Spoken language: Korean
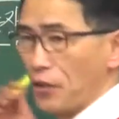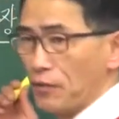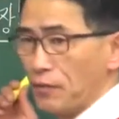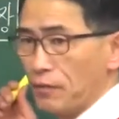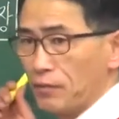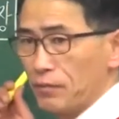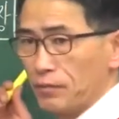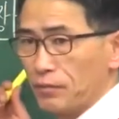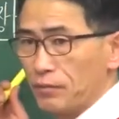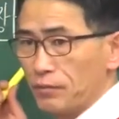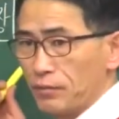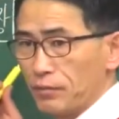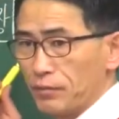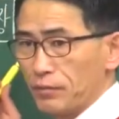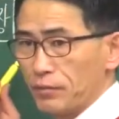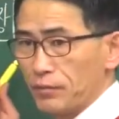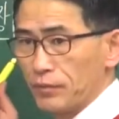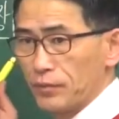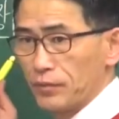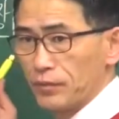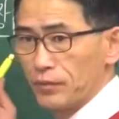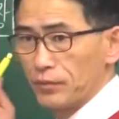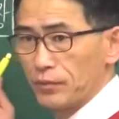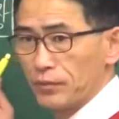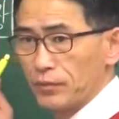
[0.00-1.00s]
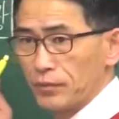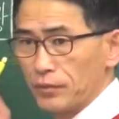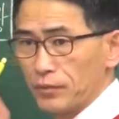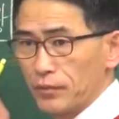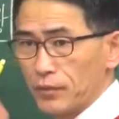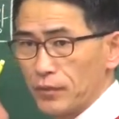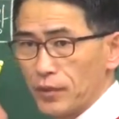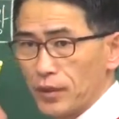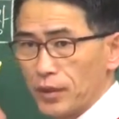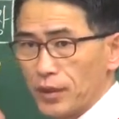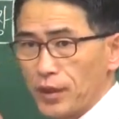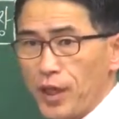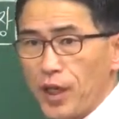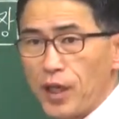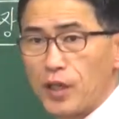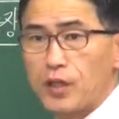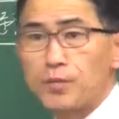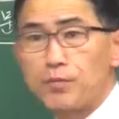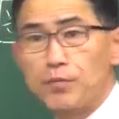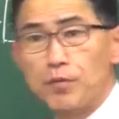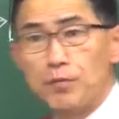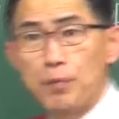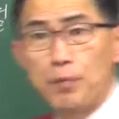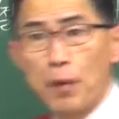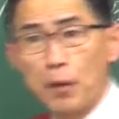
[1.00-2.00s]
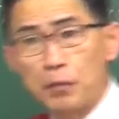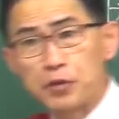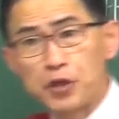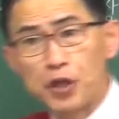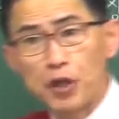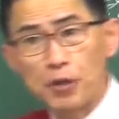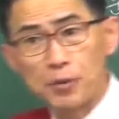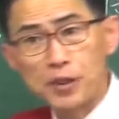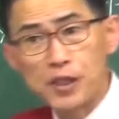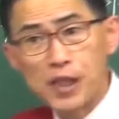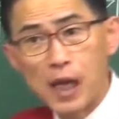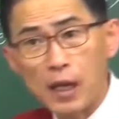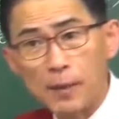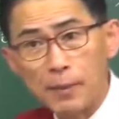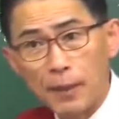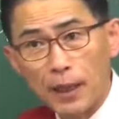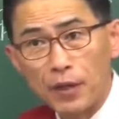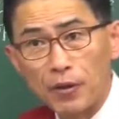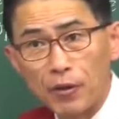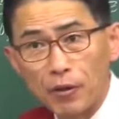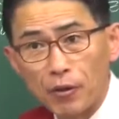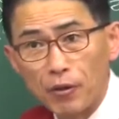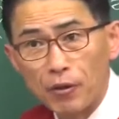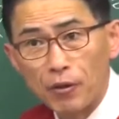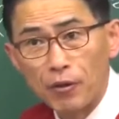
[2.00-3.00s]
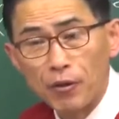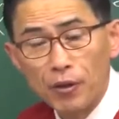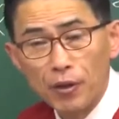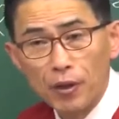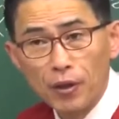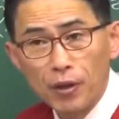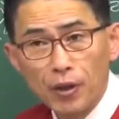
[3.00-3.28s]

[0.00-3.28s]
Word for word: 돼요. 그래야지 문법 시험을 잘 봐요. 어?